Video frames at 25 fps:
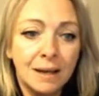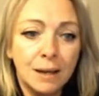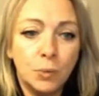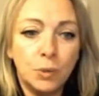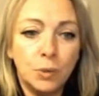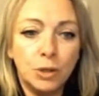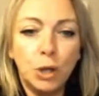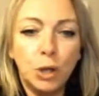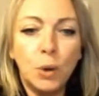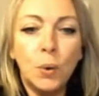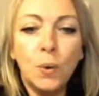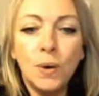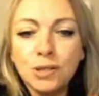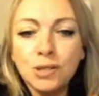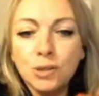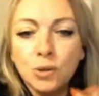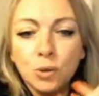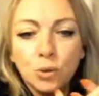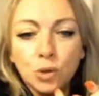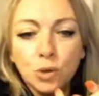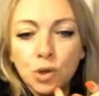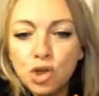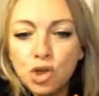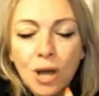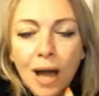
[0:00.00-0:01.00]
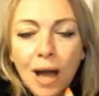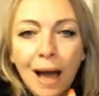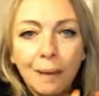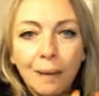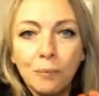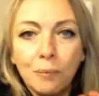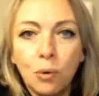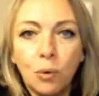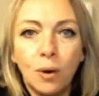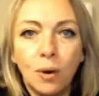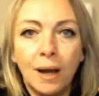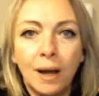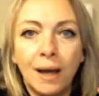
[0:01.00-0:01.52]
Quindi questo
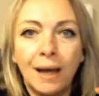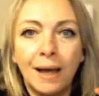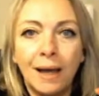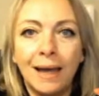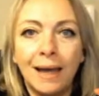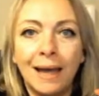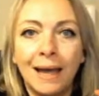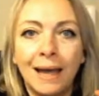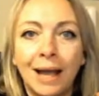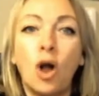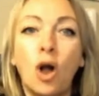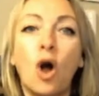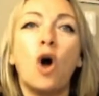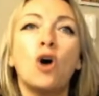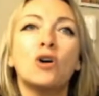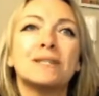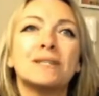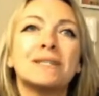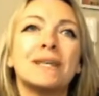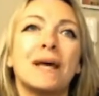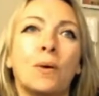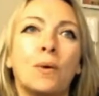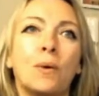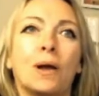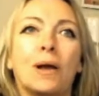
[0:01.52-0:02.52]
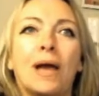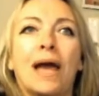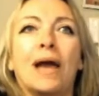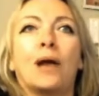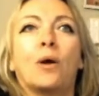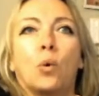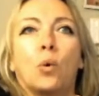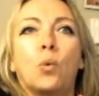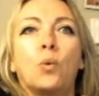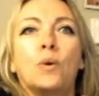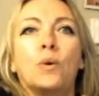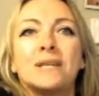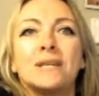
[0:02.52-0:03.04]
diciamo è cosa,
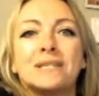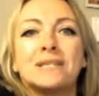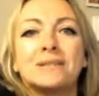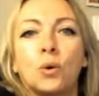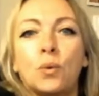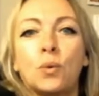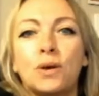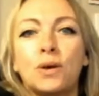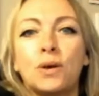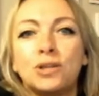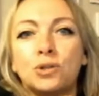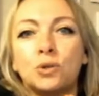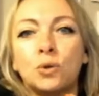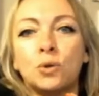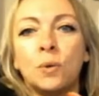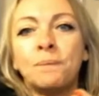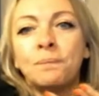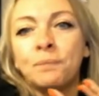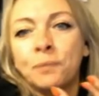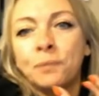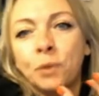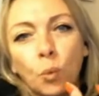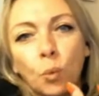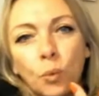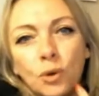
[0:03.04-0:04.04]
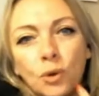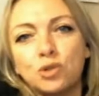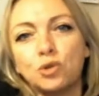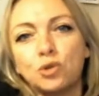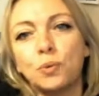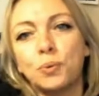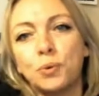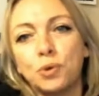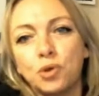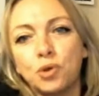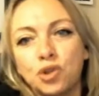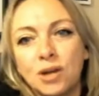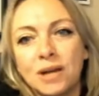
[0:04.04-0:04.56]
ecco questo, questo, questo
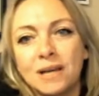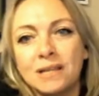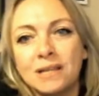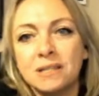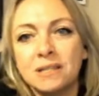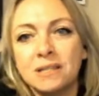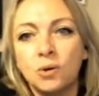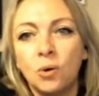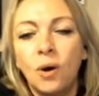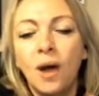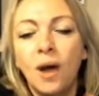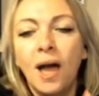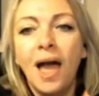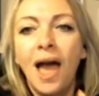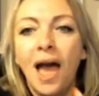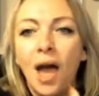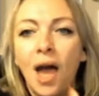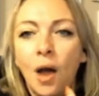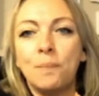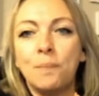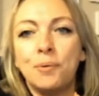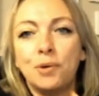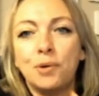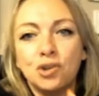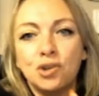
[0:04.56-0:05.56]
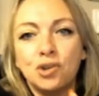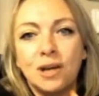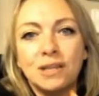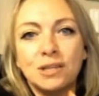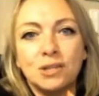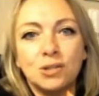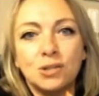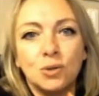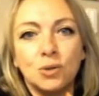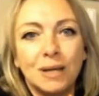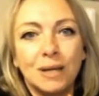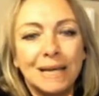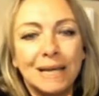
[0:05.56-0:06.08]
processo è un
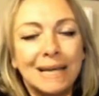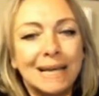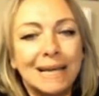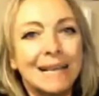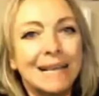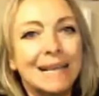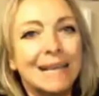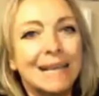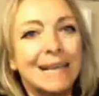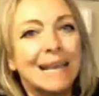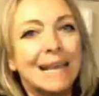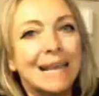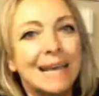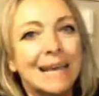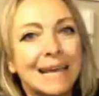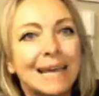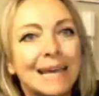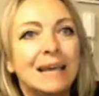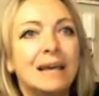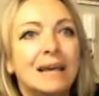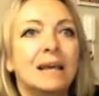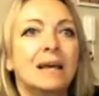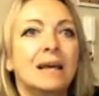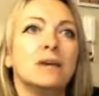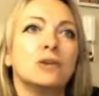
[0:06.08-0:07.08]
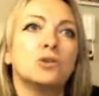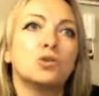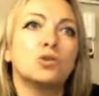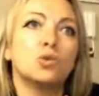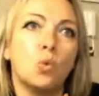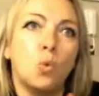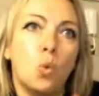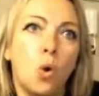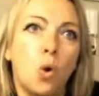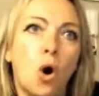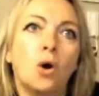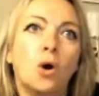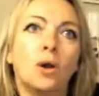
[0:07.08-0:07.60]
processo che le
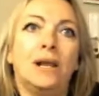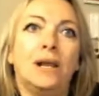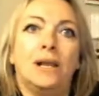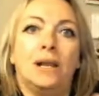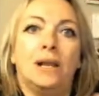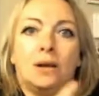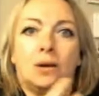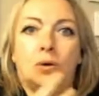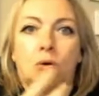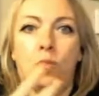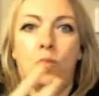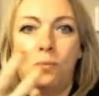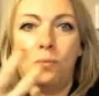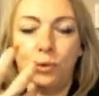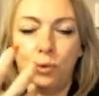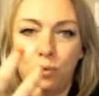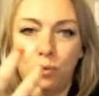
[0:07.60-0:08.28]
scuole come